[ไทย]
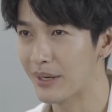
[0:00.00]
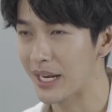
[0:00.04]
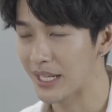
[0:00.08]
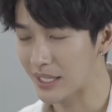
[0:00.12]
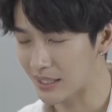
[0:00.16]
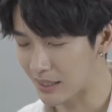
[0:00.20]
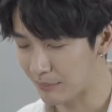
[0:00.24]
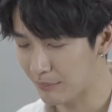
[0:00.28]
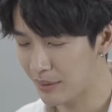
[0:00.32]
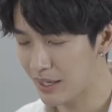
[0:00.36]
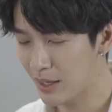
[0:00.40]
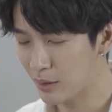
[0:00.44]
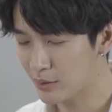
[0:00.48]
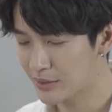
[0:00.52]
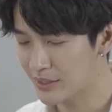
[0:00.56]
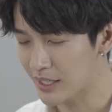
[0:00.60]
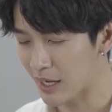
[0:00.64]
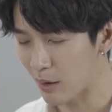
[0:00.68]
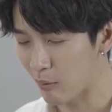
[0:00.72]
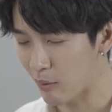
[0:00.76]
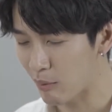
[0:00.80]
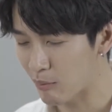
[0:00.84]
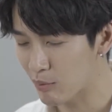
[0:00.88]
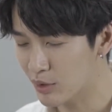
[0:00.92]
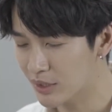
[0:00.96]
มันอาจจะทำให้เรา
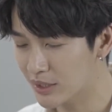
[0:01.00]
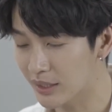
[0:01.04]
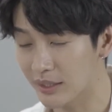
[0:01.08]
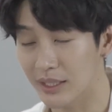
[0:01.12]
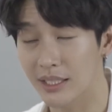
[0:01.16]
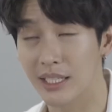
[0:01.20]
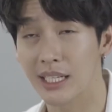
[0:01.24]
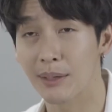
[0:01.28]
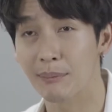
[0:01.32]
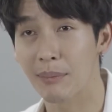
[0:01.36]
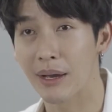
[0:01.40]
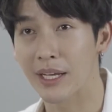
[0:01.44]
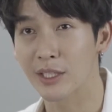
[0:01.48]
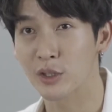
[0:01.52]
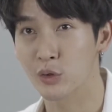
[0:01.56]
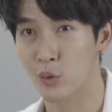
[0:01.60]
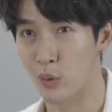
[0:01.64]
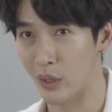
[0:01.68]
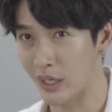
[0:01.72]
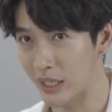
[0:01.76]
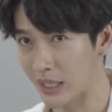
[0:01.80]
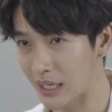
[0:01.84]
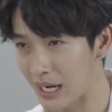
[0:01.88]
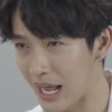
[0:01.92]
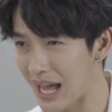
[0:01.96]
เสียความรู้สึกดีๆ ไป
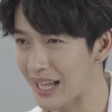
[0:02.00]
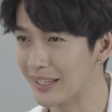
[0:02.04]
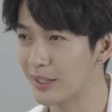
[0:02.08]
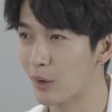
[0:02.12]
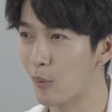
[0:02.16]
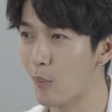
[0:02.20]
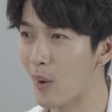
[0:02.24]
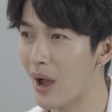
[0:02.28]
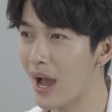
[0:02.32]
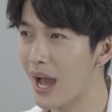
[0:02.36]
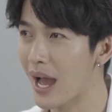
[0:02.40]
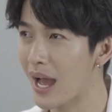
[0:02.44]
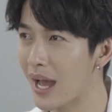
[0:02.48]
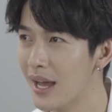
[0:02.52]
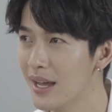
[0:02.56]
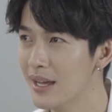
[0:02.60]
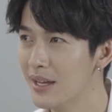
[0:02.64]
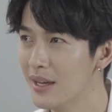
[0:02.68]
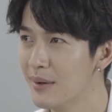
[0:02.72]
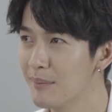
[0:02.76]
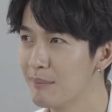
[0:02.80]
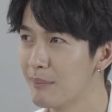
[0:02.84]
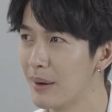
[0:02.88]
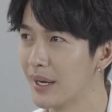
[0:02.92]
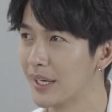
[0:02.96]
ส่วนหนึ่งแหละแต่ว่า
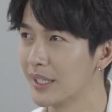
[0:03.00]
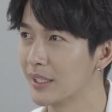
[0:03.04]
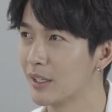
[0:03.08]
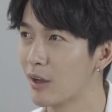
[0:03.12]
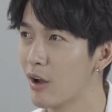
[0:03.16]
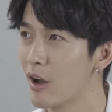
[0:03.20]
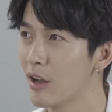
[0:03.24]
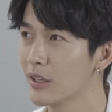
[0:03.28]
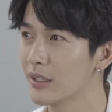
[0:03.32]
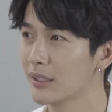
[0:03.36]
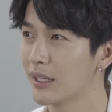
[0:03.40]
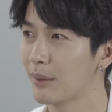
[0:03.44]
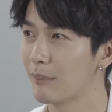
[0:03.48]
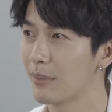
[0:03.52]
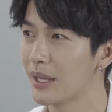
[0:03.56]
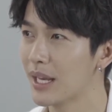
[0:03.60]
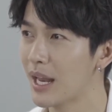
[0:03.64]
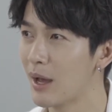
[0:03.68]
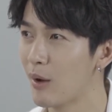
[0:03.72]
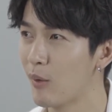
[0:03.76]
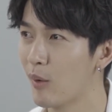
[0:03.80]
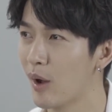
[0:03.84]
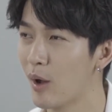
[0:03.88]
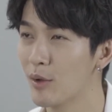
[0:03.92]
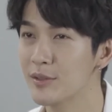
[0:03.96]
มันก็จะทำให้
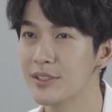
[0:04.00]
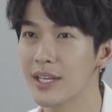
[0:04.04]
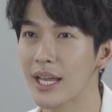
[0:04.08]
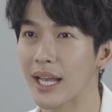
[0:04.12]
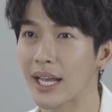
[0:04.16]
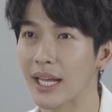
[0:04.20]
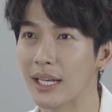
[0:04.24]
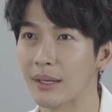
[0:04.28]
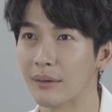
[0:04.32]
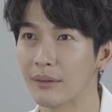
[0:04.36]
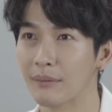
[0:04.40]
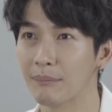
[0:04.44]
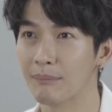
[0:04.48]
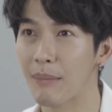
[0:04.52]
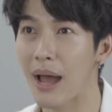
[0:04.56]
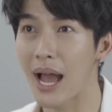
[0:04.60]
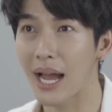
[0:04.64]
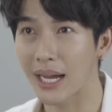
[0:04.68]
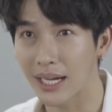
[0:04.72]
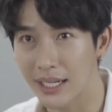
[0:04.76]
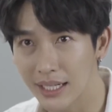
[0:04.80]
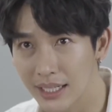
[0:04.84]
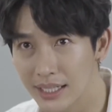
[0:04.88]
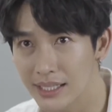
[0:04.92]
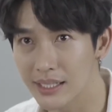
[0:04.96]
เราเข้าใจกันมา
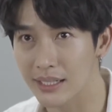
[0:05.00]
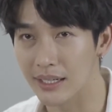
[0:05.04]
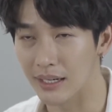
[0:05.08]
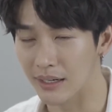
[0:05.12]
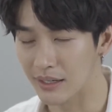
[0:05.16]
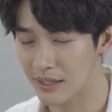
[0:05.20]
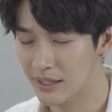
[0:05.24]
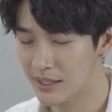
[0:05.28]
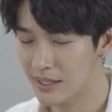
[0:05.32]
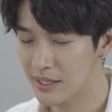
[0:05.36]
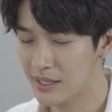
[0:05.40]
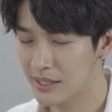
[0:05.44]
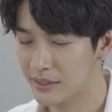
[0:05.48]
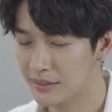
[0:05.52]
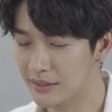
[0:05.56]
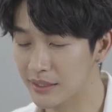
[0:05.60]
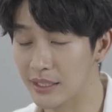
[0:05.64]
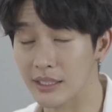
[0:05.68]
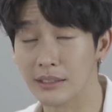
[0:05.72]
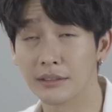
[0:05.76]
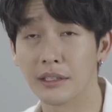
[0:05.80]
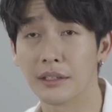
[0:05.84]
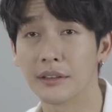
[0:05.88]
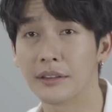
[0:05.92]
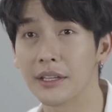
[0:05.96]
กขึ้น
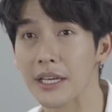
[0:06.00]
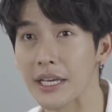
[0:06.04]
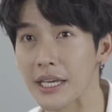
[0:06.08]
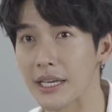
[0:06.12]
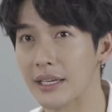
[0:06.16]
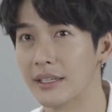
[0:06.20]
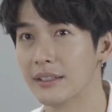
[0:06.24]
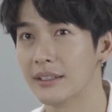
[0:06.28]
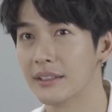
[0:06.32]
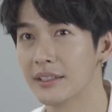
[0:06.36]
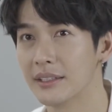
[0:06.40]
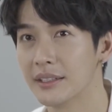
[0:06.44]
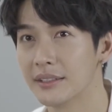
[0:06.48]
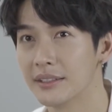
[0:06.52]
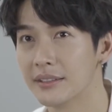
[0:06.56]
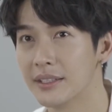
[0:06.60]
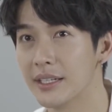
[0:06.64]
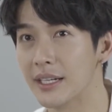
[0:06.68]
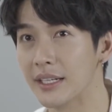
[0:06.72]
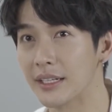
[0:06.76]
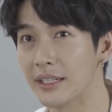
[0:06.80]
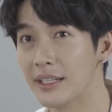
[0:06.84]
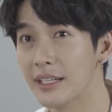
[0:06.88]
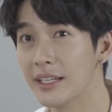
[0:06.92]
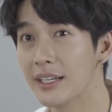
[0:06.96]
เตือนสติ
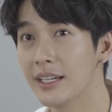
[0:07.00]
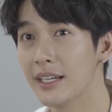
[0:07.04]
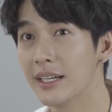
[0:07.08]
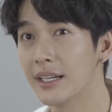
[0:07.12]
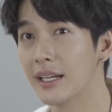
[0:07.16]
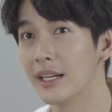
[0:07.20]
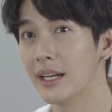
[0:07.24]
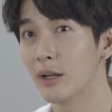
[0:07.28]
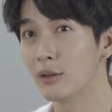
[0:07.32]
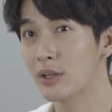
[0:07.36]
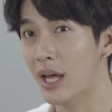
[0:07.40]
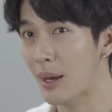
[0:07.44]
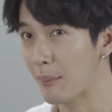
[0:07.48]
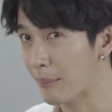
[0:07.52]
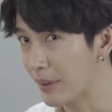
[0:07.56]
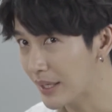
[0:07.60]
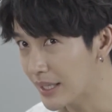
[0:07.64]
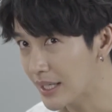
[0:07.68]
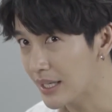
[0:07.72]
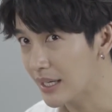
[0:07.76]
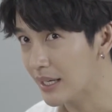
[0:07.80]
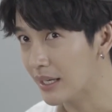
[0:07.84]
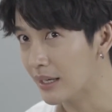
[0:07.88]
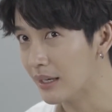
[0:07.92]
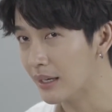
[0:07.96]
สิ่งที่เราทำไม่
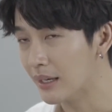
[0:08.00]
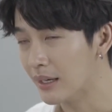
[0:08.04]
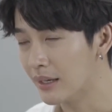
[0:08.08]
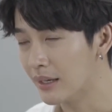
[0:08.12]
ดี